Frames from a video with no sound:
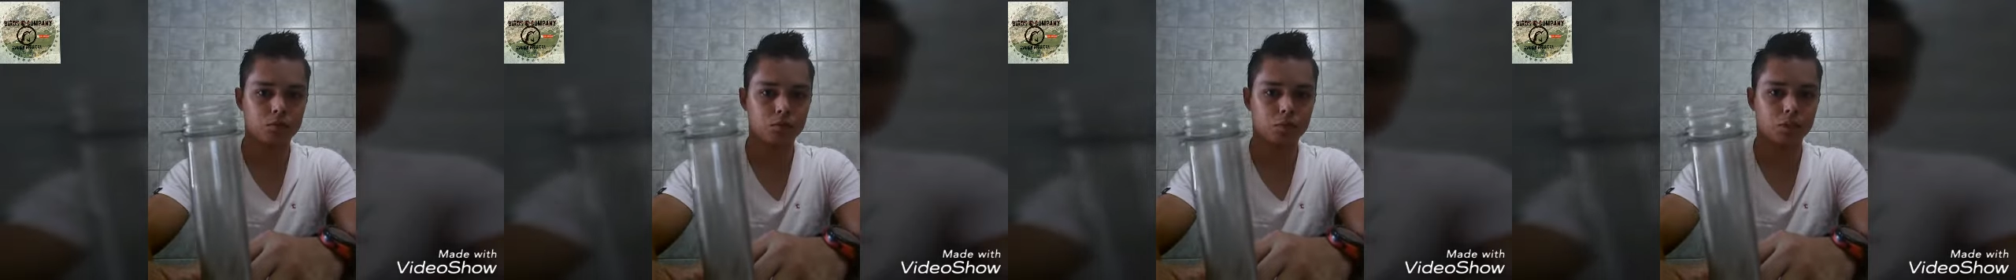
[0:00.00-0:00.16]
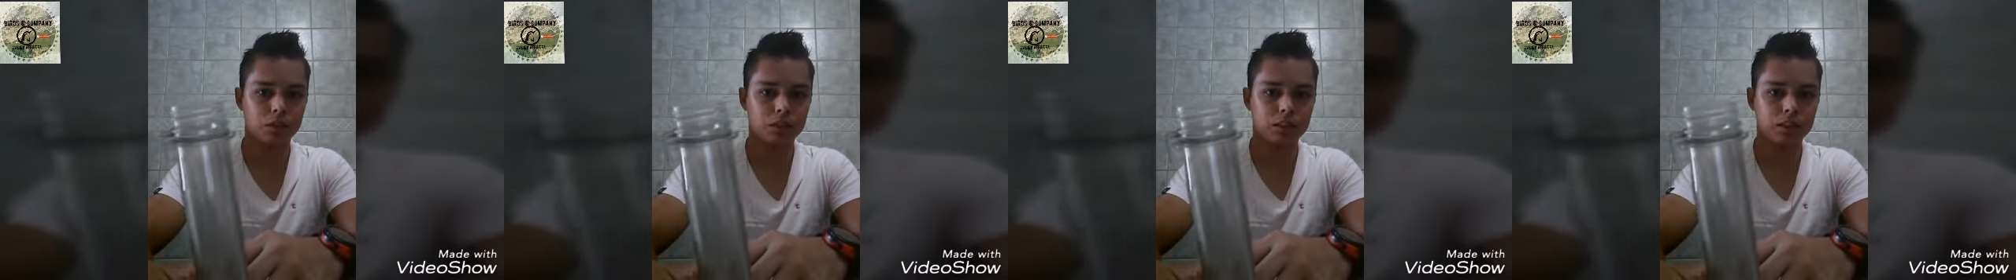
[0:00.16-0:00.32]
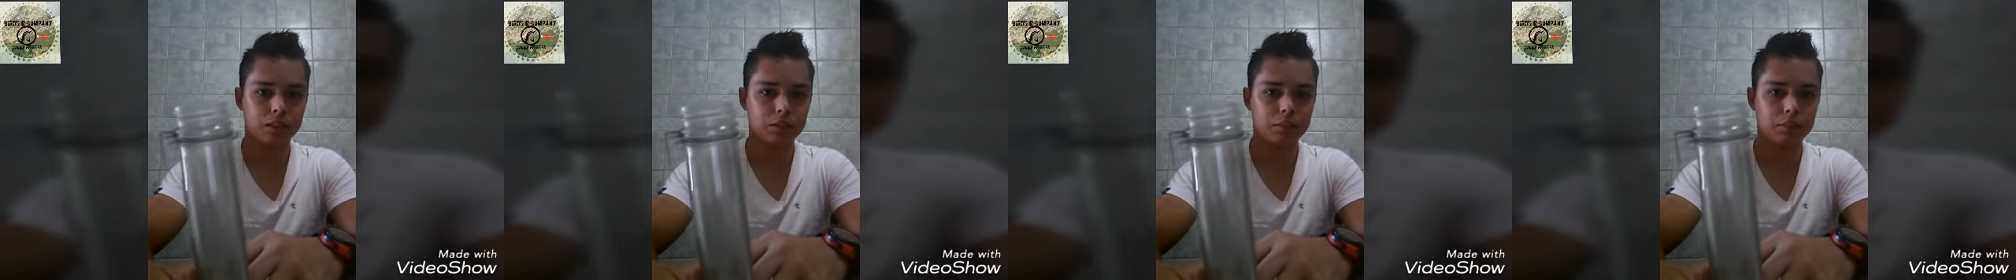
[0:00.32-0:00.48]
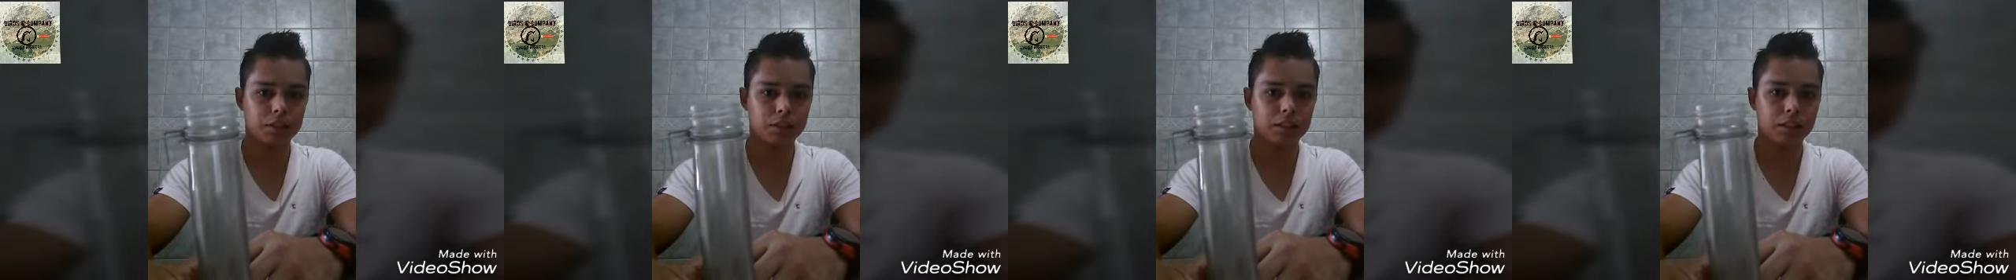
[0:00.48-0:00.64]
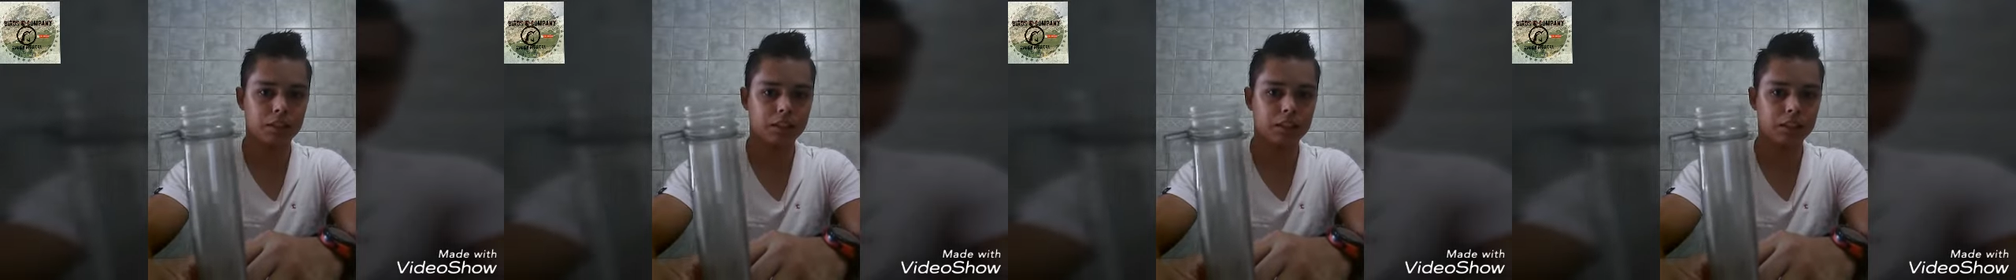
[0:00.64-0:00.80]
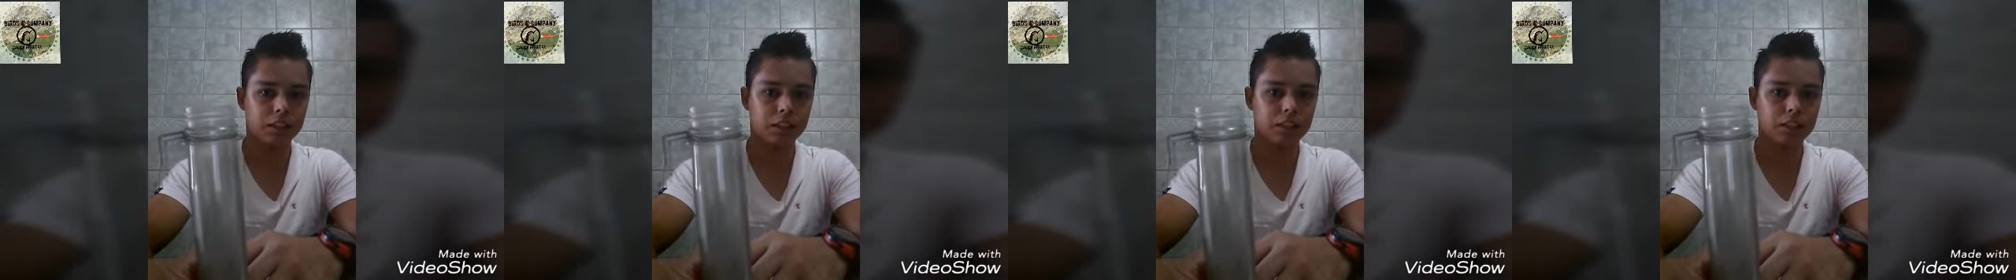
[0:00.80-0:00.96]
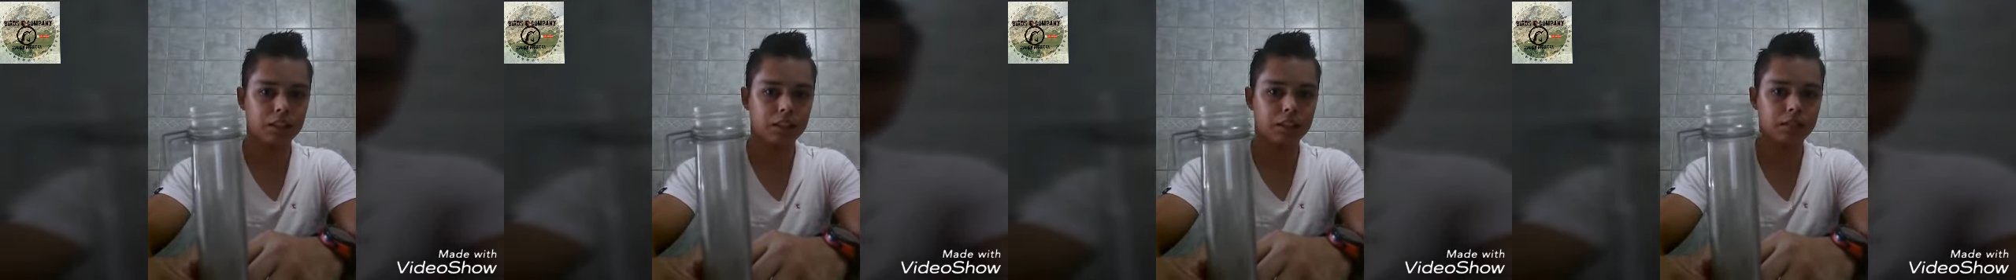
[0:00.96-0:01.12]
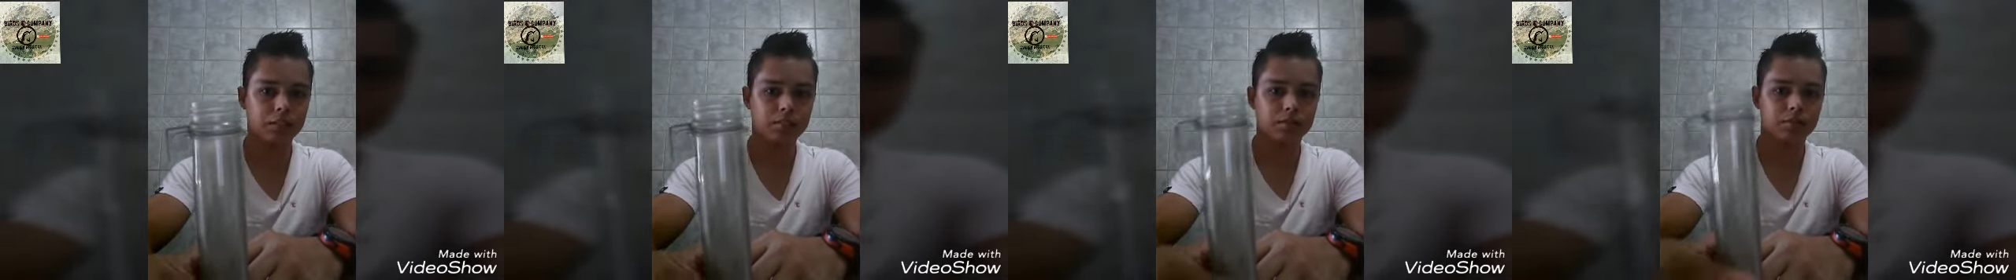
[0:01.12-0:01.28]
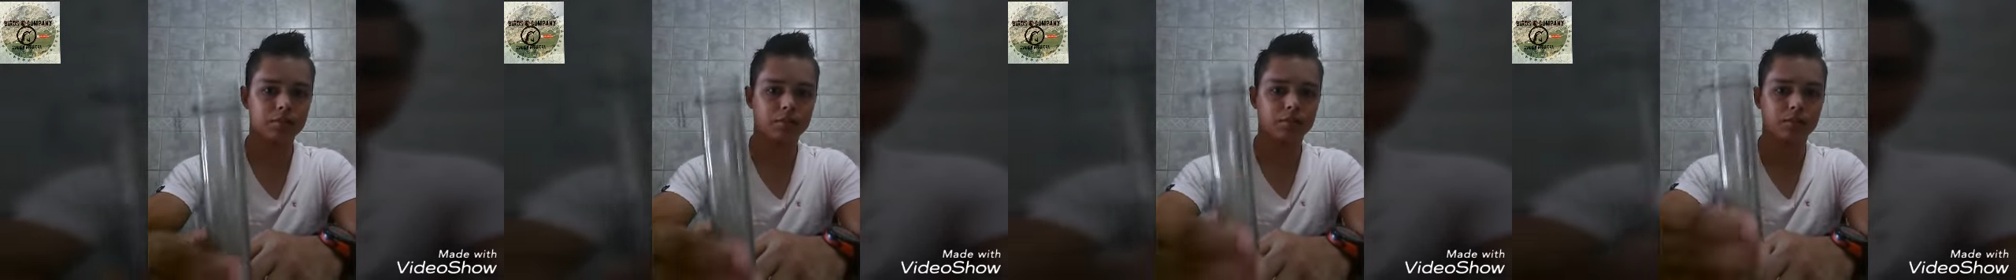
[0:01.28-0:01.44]
Porta se
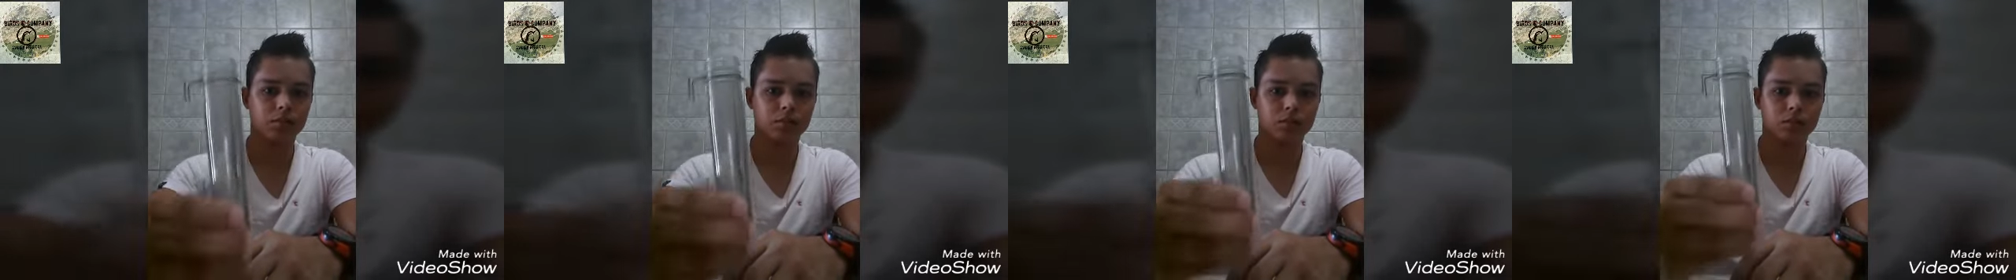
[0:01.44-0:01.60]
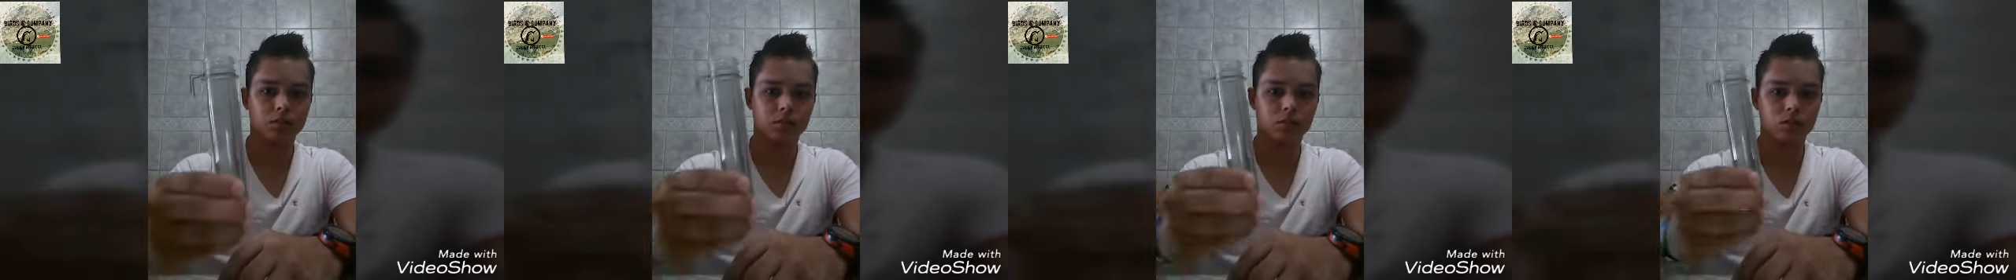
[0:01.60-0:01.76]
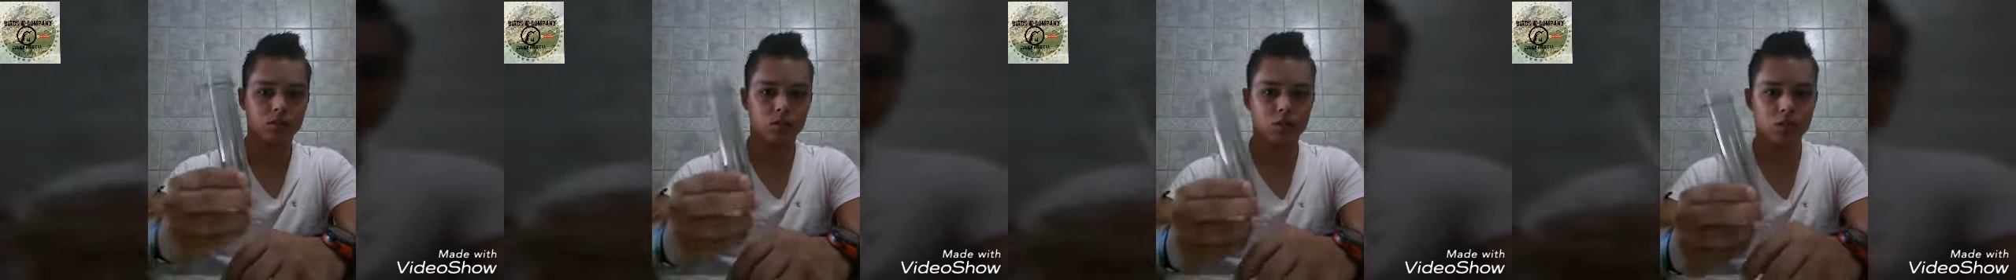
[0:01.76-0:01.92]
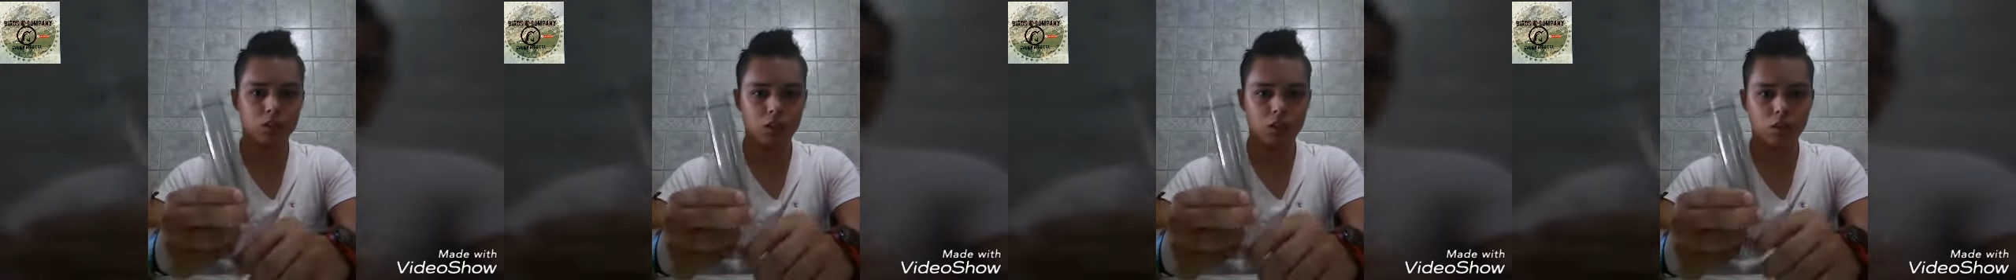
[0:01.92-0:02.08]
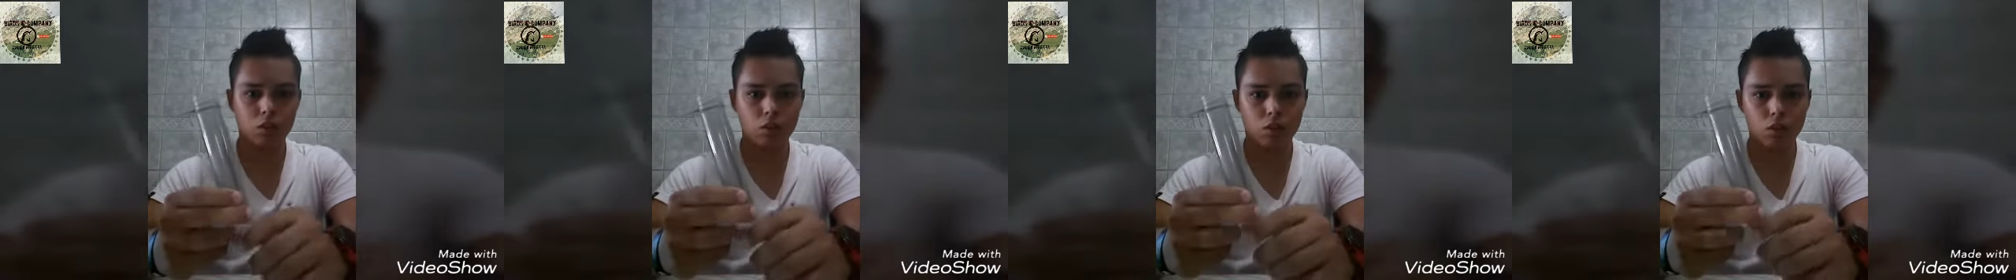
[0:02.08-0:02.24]
aí. Você